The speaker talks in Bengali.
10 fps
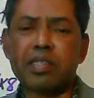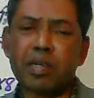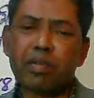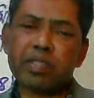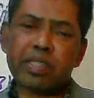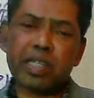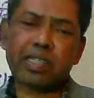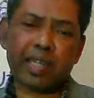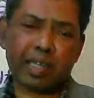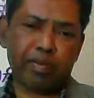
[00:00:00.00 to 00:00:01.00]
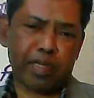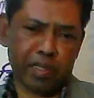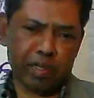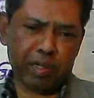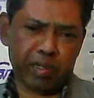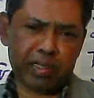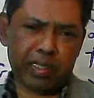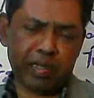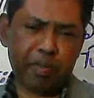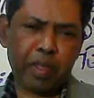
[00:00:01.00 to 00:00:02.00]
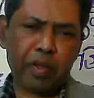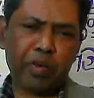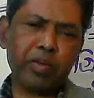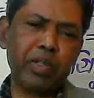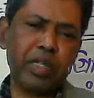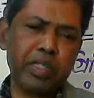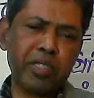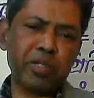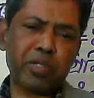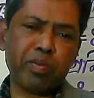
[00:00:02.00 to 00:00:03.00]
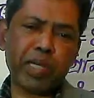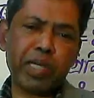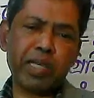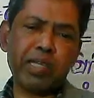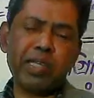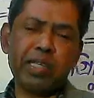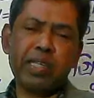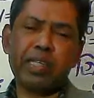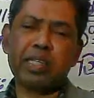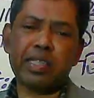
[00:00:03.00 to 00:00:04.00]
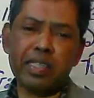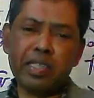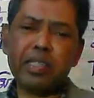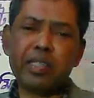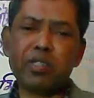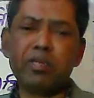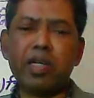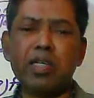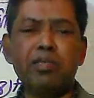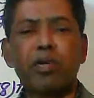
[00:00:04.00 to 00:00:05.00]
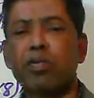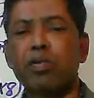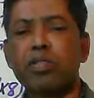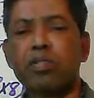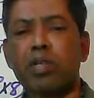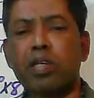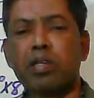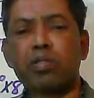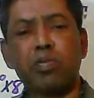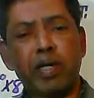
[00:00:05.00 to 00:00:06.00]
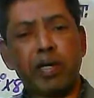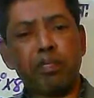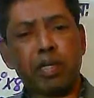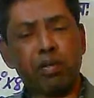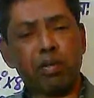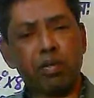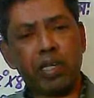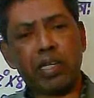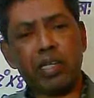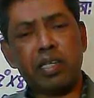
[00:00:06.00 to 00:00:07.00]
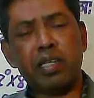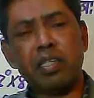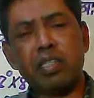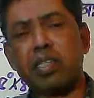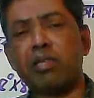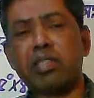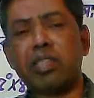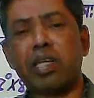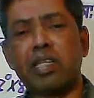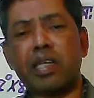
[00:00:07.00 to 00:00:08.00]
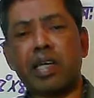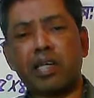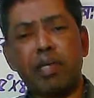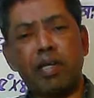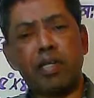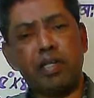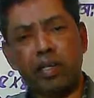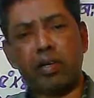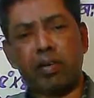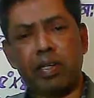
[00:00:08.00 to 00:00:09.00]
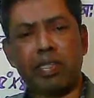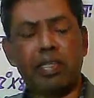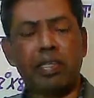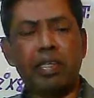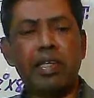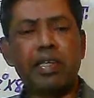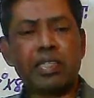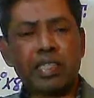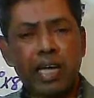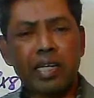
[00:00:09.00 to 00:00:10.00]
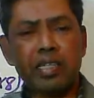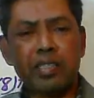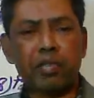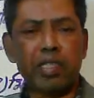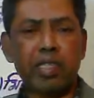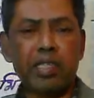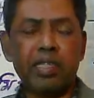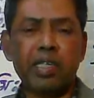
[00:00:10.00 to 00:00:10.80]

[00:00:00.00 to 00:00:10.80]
যে কোনো স্থানের দ্রাঘিমা নির্ণয় করা যায় কোনো নির্দিষ্ট সময়ে গ্রিনিসের সময় এবং কোনো স্থানের সময়ের পার্থক্য থেকে যে কোনো স্থানের দ্রাঘিমা নির্ণয় করা যায় স্থানটি যদি